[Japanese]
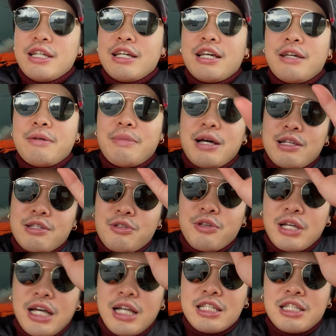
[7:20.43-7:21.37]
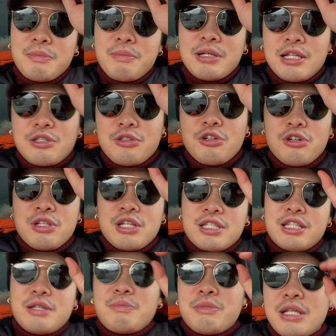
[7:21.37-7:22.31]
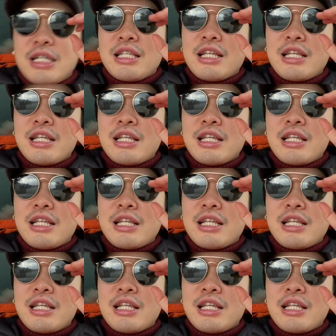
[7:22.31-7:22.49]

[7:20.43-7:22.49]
えー、まあそういう感じでまだそれをですね、皆